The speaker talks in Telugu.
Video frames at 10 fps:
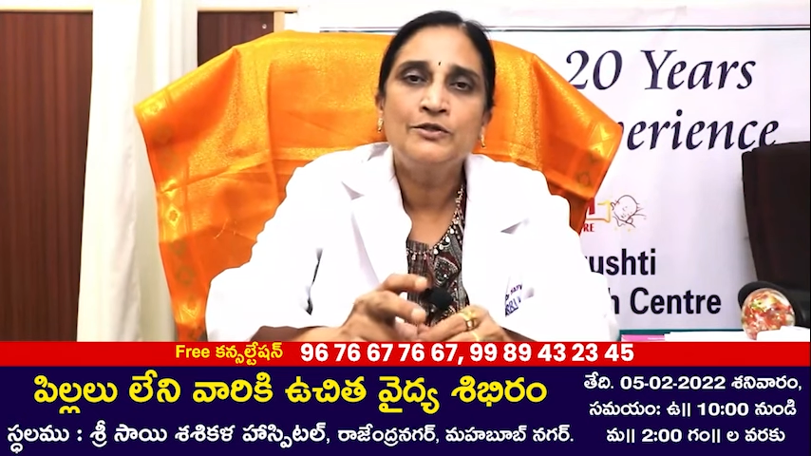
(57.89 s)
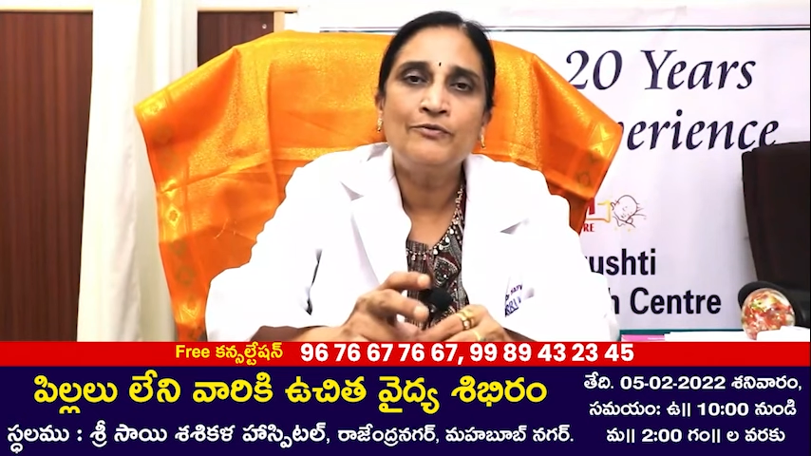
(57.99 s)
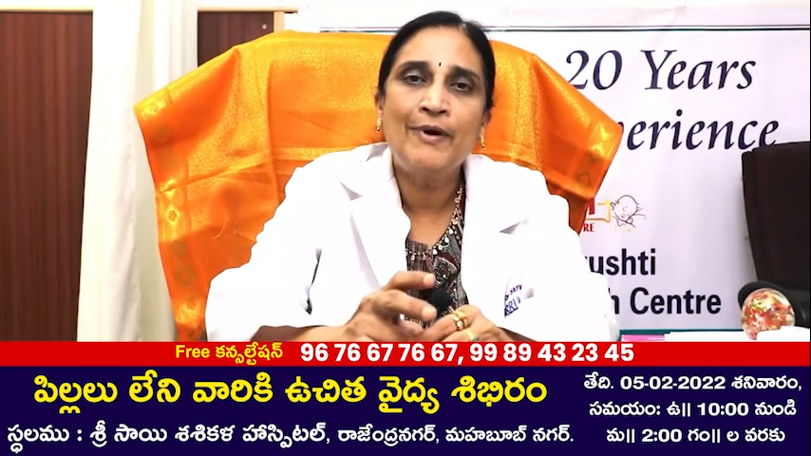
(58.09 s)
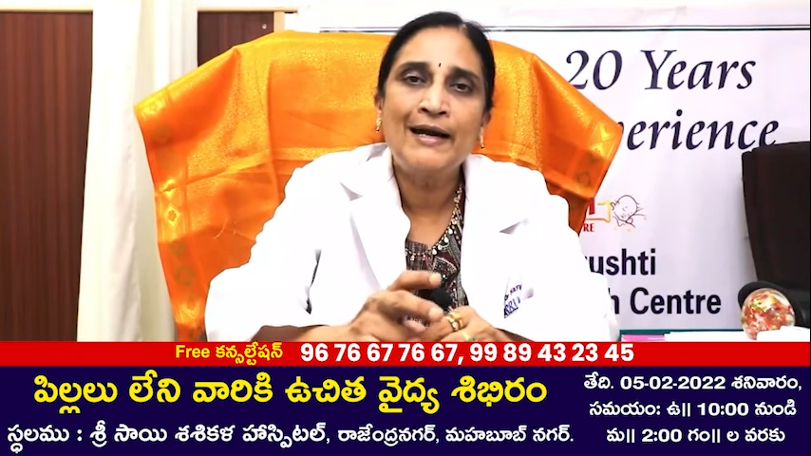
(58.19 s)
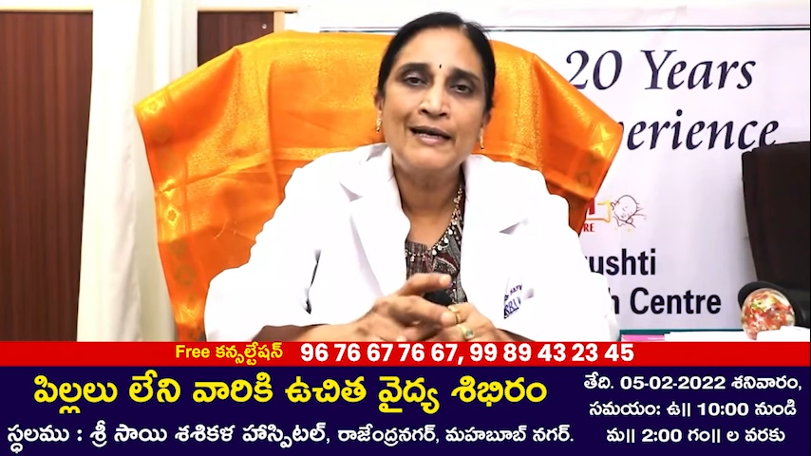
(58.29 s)
సో
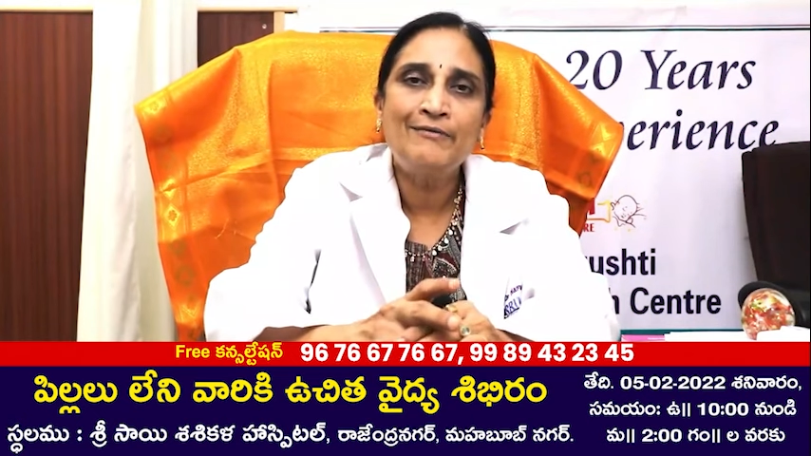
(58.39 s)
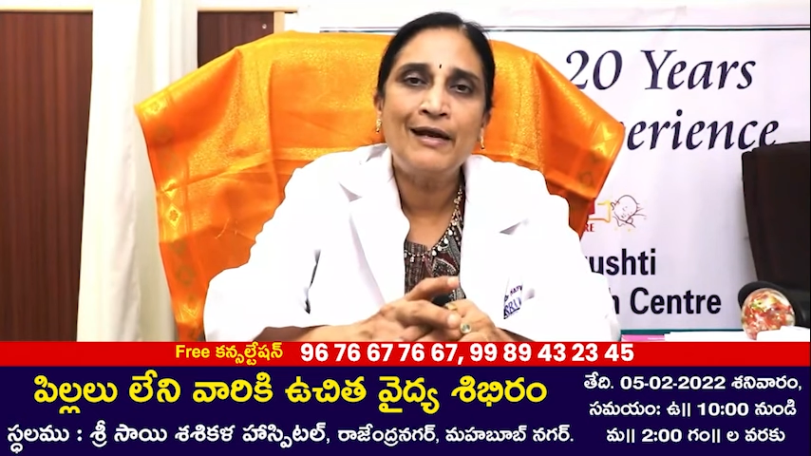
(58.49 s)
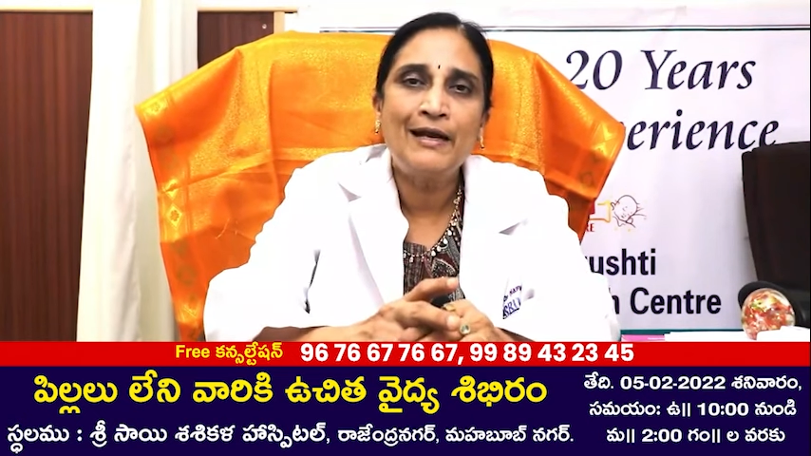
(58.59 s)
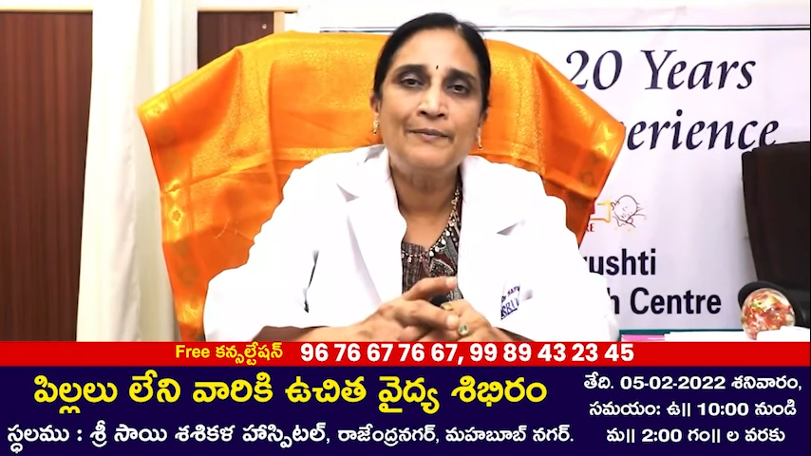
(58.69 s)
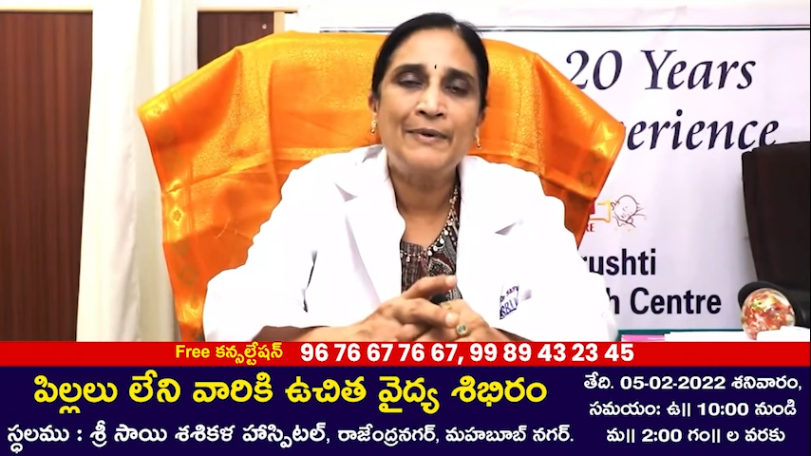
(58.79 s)
వాటి
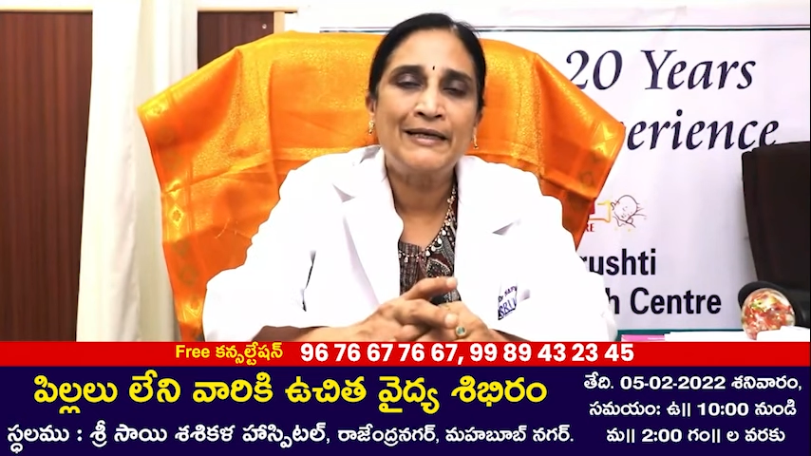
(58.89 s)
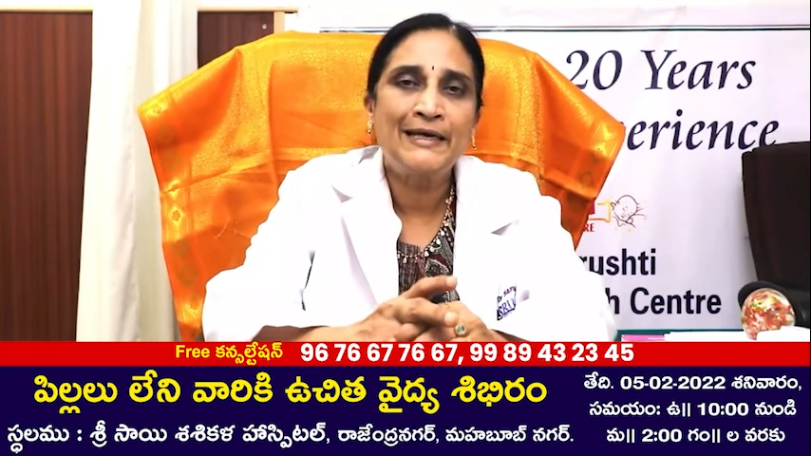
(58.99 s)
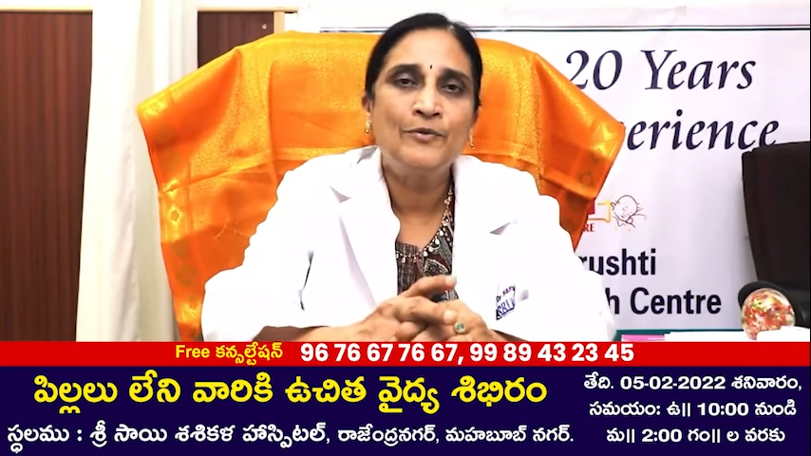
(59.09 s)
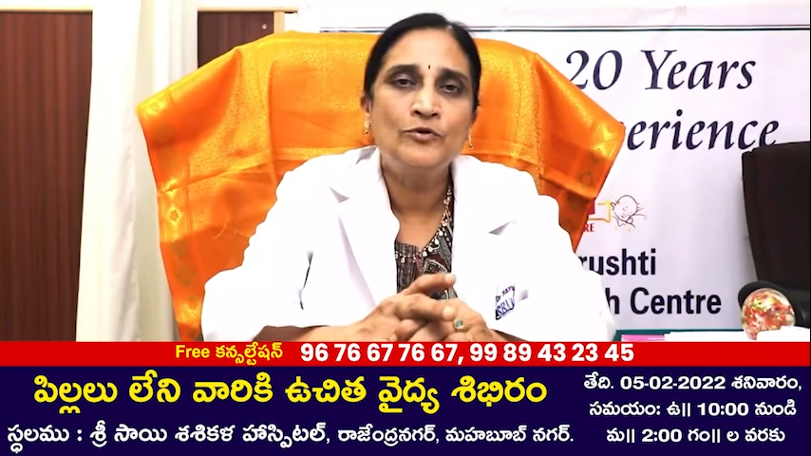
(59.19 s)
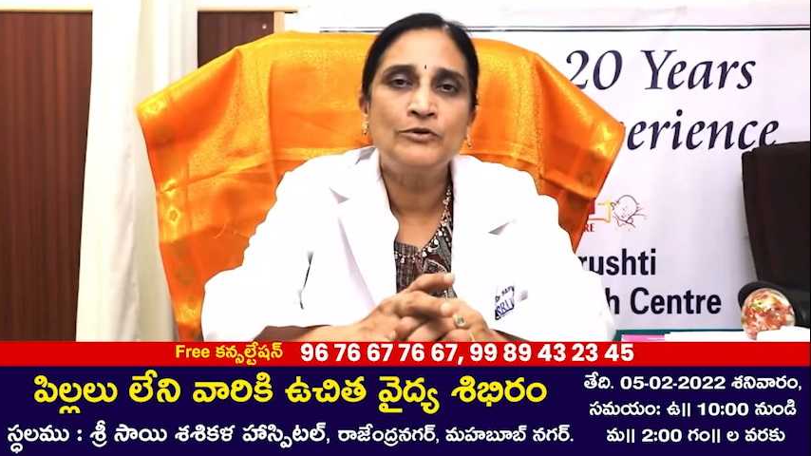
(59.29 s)
వలన
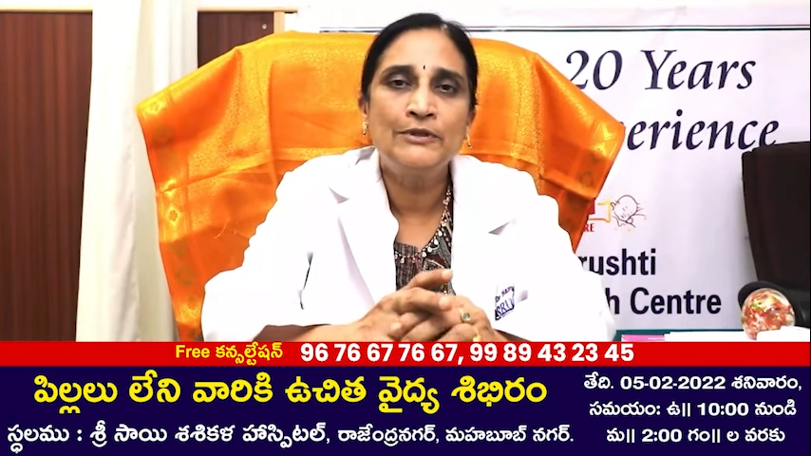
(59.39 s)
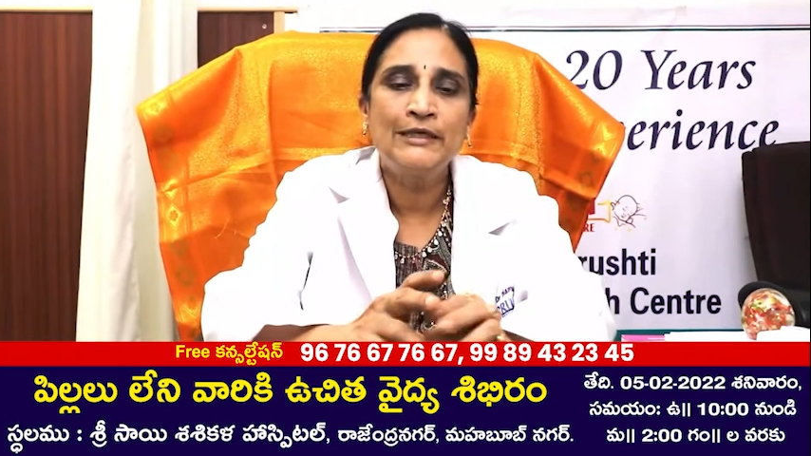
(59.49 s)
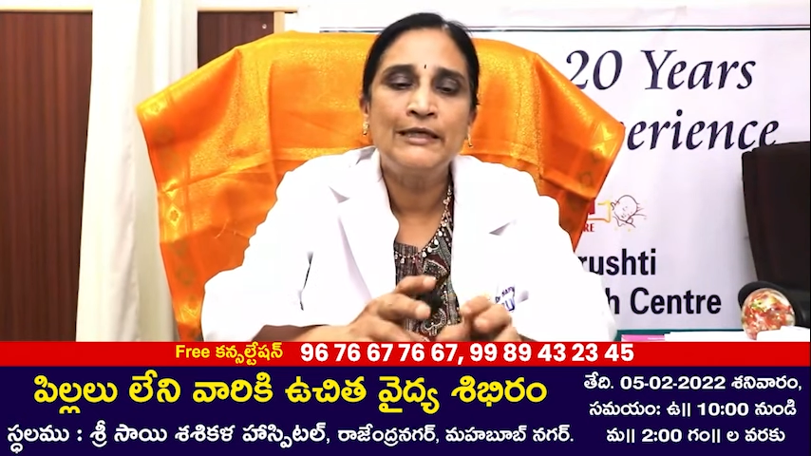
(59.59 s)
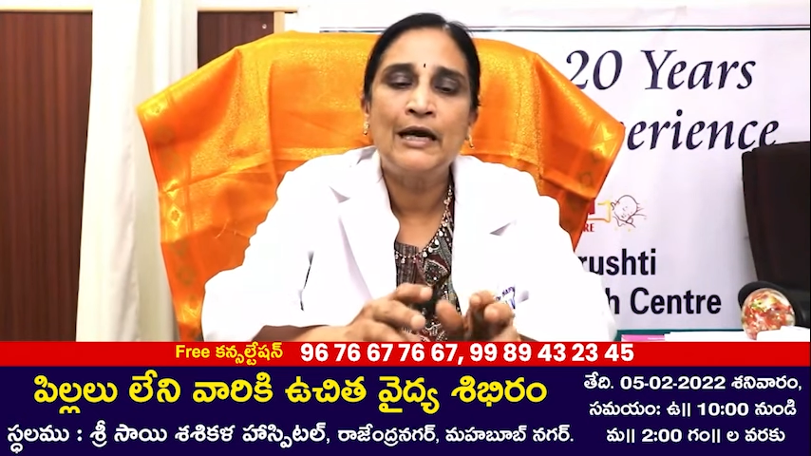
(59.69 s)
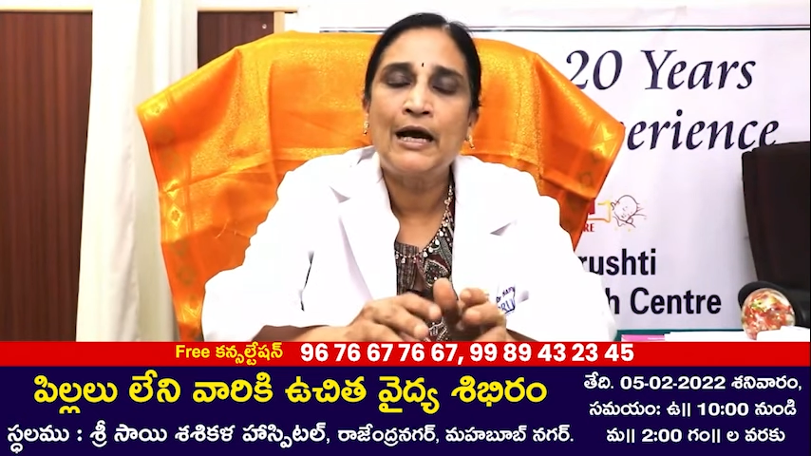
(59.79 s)
మనకేమవుతుంది